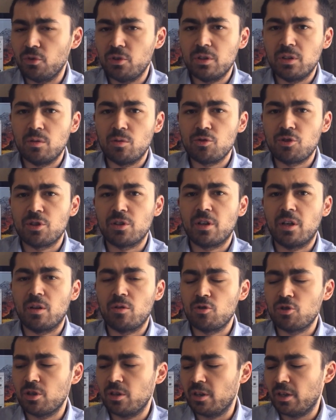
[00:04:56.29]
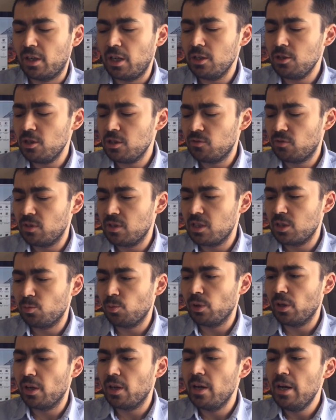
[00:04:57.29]
то это очень хорошее качество
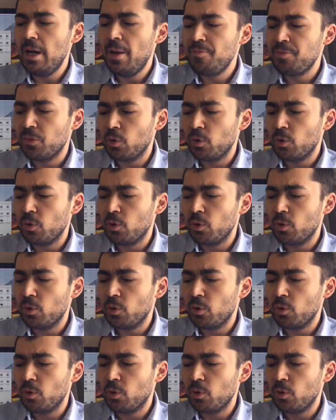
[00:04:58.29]
дисплея.